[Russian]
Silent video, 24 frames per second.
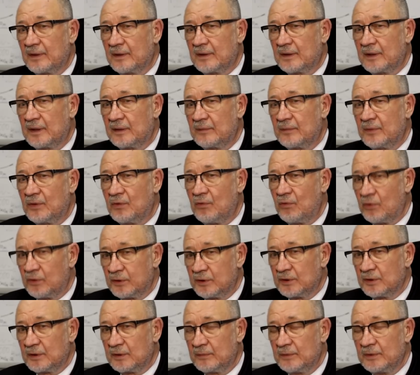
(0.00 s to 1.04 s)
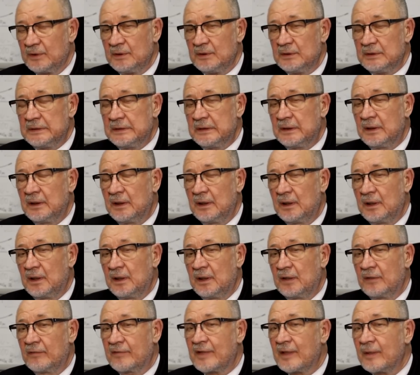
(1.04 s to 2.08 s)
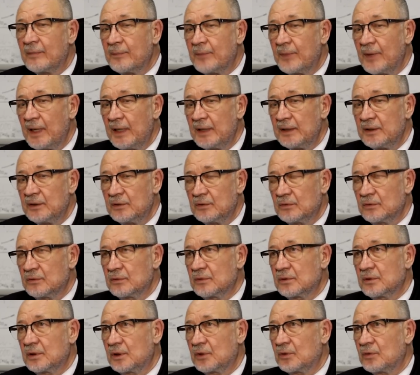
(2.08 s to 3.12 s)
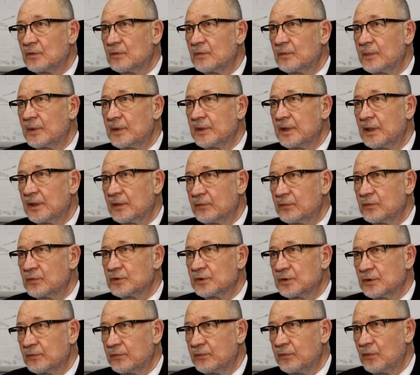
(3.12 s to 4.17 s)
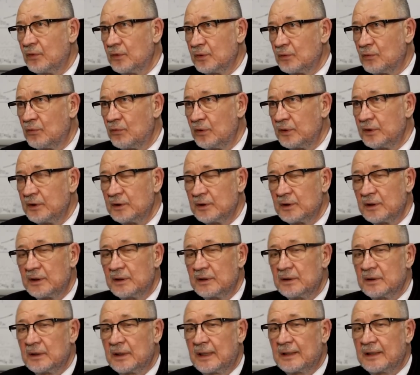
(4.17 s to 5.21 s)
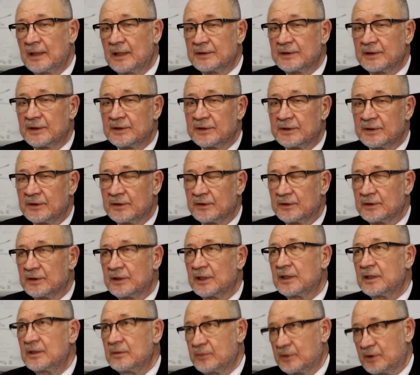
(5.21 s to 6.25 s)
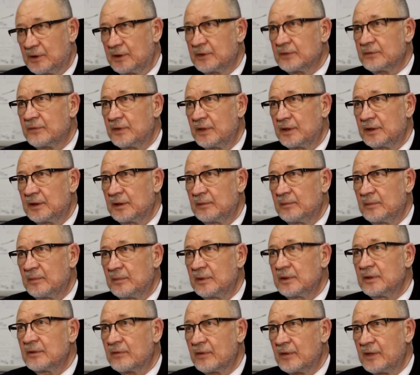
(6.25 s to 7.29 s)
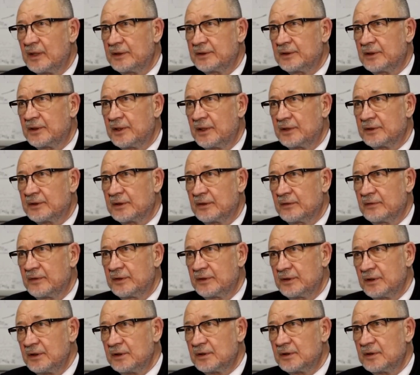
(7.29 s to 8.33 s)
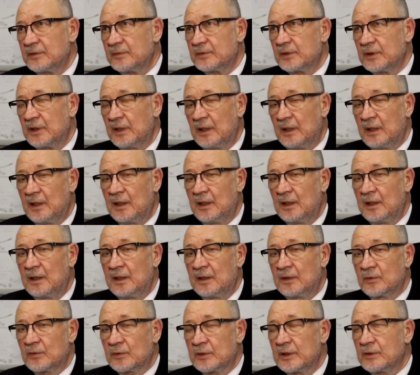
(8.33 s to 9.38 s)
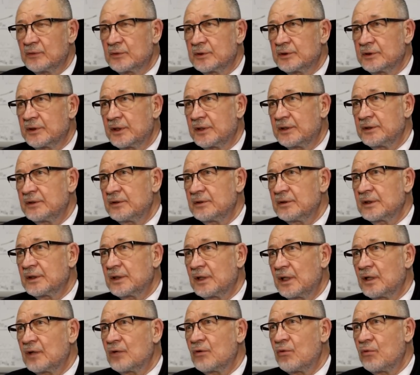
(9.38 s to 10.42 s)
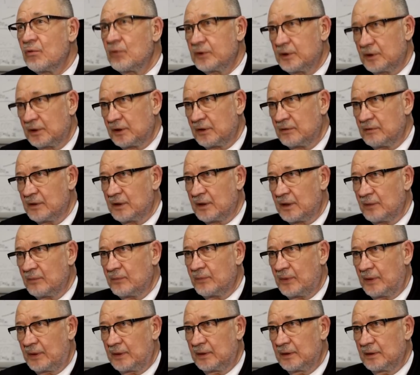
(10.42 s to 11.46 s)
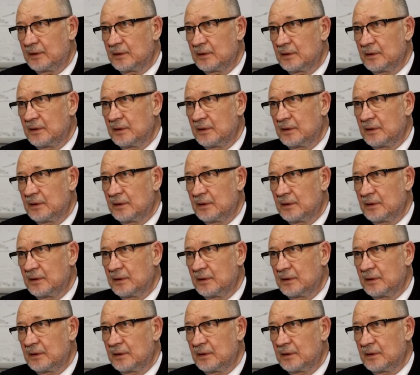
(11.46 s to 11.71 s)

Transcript: как бы холдингом, да? В компанию, которая выполняет функцию холдинга, она зарегистрирована с таким же названием Eurasian Railway Systems, но она уже зарегистрирована как холдинговая компания.